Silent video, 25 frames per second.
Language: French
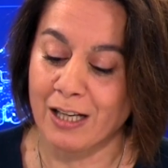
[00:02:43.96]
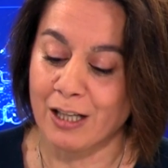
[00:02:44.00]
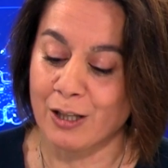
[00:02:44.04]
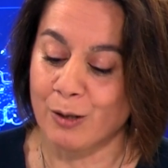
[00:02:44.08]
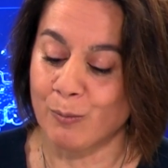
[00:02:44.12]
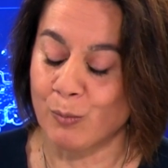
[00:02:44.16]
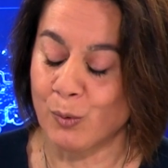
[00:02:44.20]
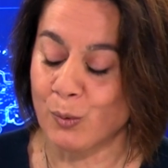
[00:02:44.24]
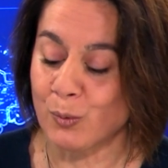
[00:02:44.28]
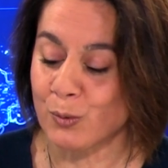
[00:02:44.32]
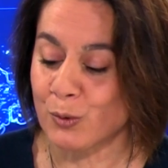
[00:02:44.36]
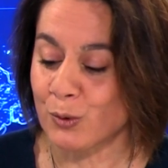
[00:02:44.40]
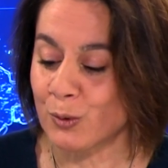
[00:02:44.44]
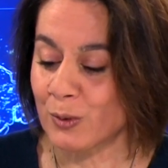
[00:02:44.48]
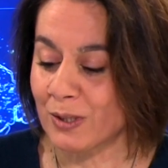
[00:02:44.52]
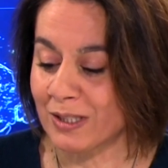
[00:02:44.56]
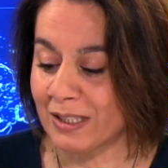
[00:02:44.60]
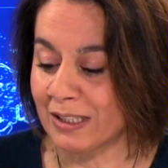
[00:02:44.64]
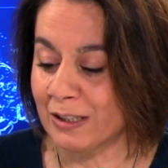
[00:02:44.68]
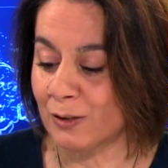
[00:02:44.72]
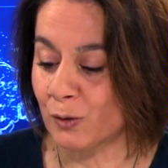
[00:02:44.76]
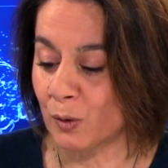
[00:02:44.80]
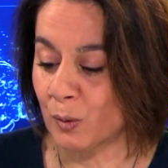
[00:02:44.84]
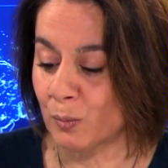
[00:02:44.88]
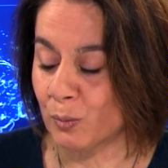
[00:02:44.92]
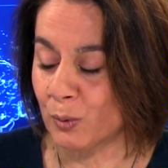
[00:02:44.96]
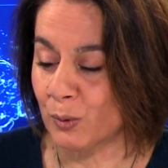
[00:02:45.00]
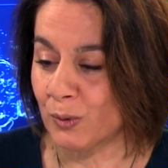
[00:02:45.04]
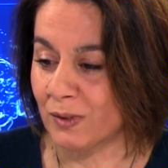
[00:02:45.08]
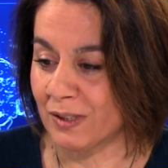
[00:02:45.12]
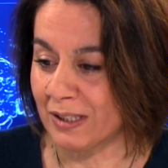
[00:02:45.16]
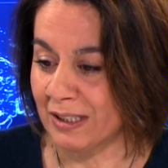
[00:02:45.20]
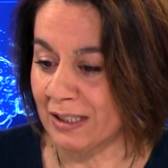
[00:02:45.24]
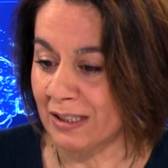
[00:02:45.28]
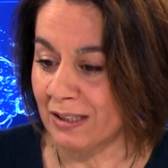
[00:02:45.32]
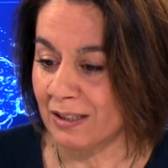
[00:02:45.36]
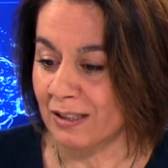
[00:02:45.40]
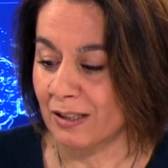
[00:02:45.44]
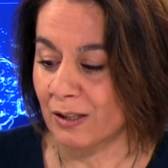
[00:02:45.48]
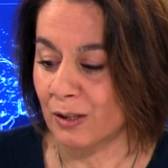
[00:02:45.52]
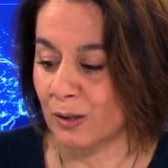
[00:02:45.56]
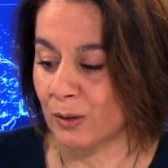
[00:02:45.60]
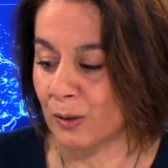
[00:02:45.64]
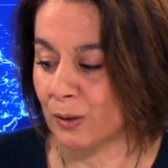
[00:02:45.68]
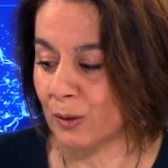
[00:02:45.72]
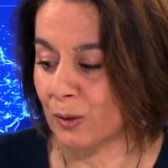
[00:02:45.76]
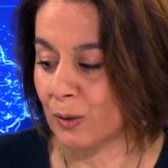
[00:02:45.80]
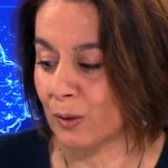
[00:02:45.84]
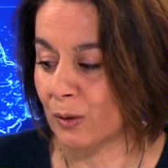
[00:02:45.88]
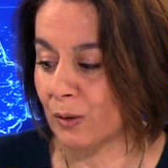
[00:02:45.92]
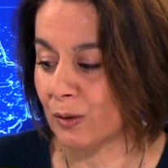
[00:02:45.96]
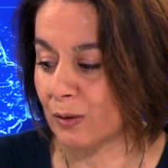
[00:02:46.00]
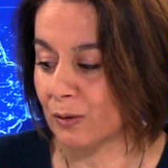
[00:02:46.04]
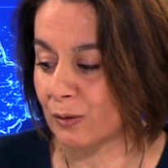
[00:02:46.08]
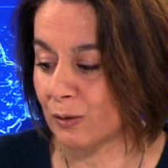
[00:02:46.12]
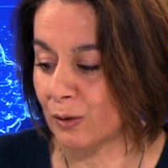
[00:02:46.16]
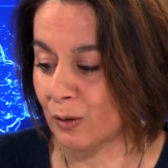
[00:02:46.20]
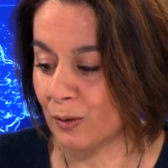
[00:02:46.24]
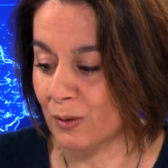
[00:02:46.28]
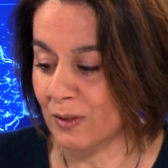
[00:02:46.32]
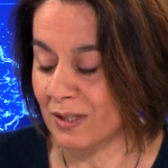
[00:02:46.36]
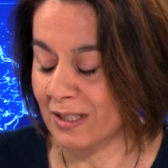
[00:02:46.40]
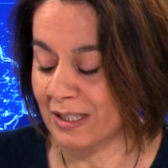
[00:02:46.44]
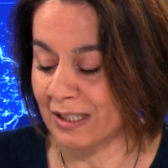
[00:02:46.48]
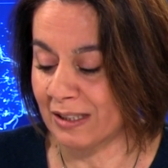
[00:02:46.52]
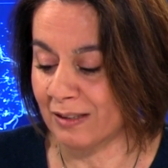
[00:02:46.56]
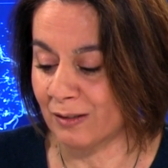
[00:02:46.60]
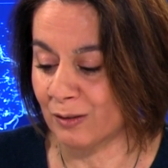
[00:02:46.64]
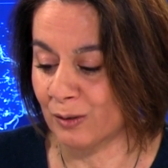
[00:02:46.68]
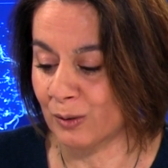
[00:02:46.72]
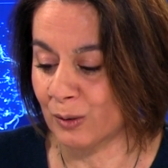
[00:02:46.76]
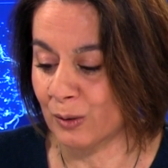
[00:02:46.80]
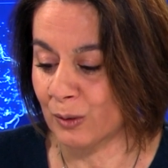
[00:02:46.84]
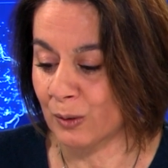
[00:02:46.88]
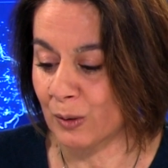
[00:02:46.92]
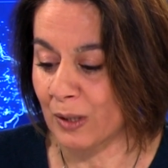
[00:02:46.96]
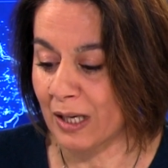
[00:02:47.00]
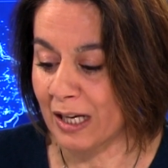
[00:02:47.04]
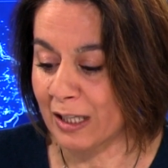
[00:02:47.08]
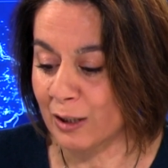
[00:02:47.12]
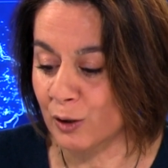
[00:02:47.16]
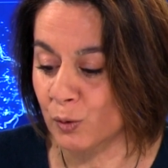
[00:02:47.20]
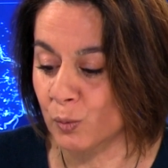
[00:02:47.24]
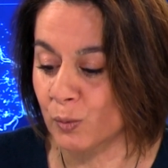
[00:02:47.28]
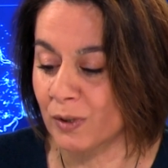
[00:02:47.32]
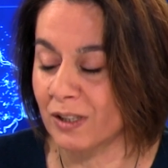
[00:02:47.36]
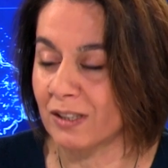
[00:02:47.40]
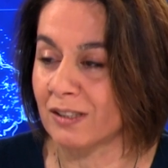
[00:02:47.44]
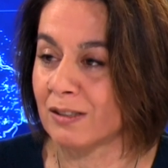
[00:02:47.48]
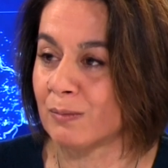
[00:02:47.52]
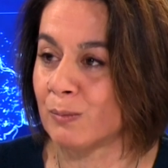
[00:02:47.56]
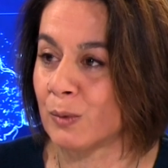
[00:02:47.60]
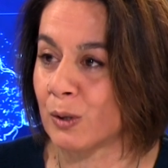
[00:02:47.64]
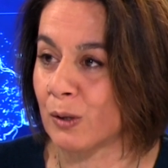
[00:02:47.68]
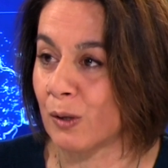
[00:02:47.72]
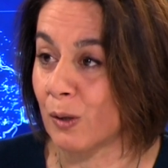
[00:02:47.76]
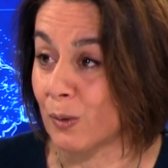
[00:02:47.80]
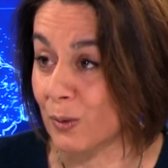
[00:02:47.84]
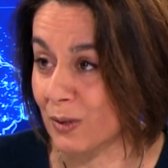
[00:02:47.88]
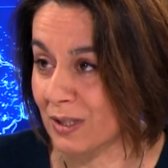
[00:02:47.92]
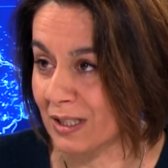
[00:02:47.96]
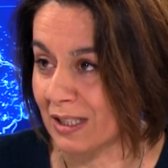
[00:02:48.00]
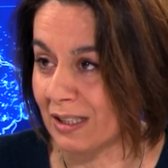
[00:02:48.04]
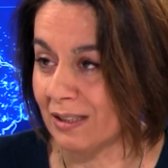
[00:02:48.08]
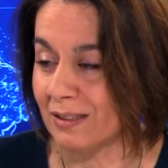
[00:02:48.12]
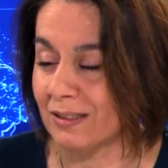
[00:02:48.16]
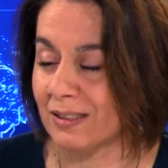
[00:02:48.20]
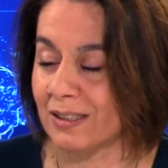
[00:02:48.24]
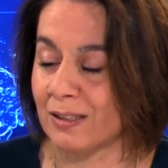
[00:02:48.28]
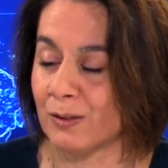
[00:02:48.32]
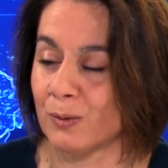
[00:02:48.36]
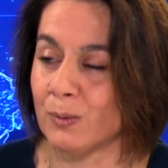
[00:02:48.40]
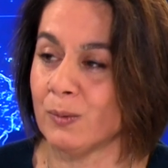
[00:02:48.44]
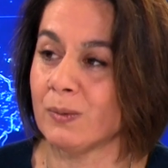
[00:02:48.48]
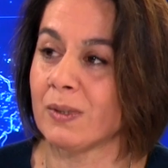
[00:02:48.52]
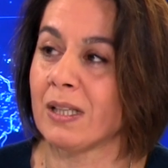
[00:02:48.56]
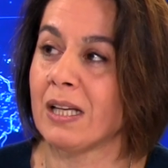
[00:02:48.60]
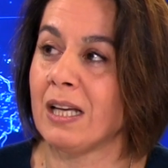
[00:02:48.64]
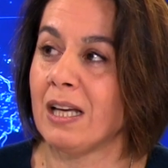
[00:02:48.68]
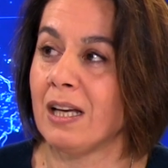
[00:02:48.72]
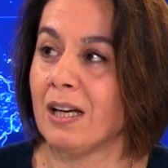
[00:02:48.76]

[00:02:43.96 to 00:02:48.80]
Bon, ceci étant posé, dans cet hindouisme ancien, disons,